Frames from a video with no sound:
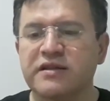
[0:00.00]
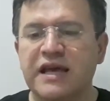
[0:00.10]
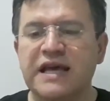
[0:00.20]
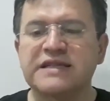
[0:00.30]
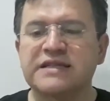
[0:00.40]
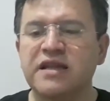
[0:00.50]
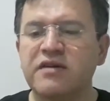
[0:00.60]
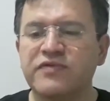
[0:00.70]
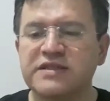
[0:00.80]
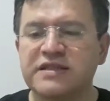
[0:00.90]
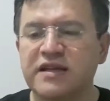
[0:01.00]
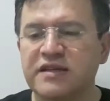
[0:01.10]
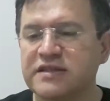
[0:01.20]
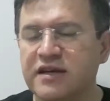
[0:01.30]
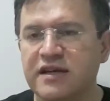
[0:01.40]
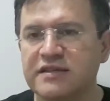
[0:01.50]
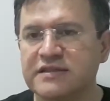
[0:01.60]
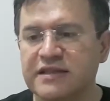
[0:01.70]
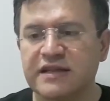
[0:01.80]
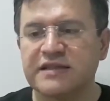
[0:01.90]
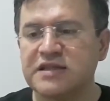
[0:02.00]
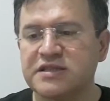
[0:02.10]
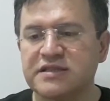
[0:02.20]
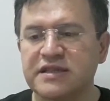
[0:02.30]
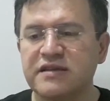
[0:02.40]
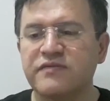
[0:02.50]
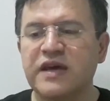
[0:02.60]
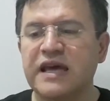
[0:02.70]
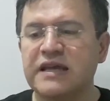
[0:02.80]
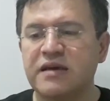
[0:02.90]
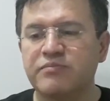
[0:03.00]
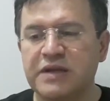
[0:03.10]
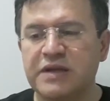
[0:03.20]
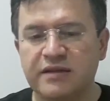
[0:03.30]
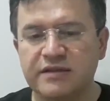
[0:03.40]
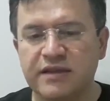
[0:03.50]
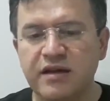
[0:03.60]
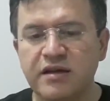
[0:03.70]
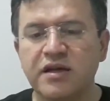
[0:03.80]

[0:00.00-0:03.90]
esnaf ve sanatkarlar stratejisi ve eylem planında